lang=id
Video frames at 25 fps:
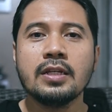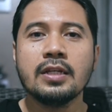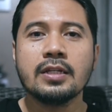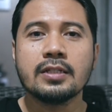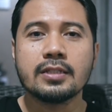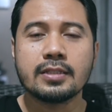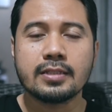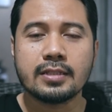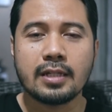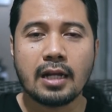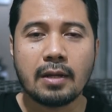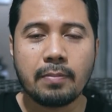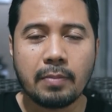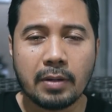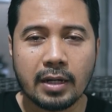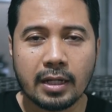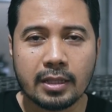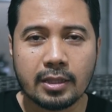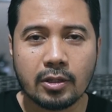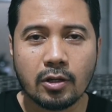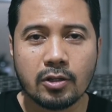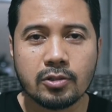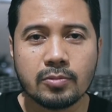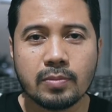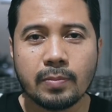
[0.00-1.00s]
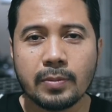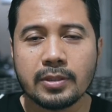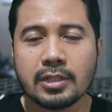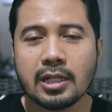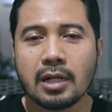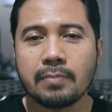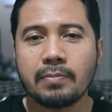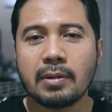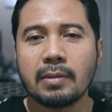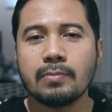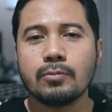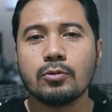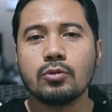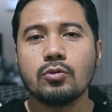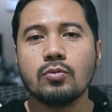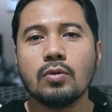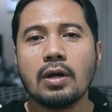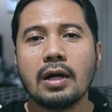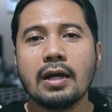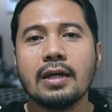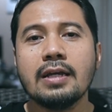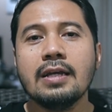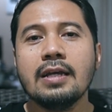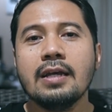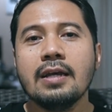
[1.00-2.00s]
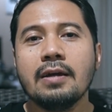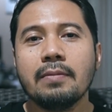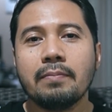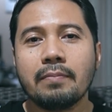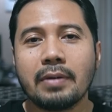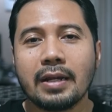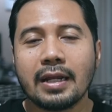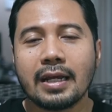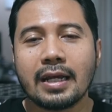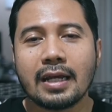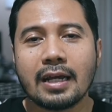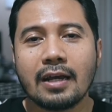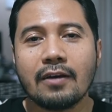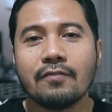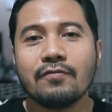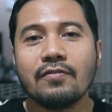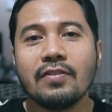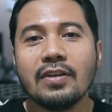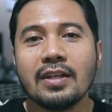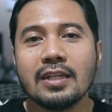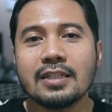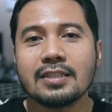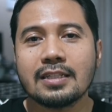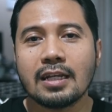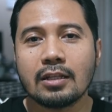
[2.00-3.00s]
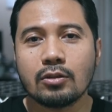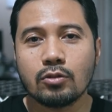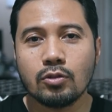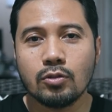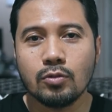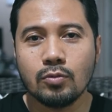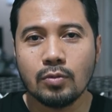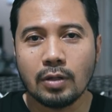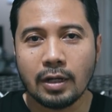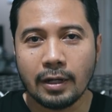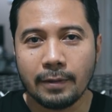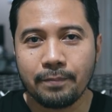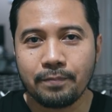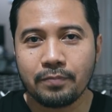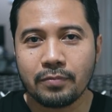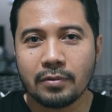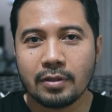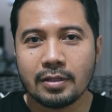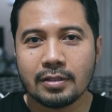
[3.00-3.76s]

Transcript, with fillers: setelah pada tahun 1982 mereka finish 1-2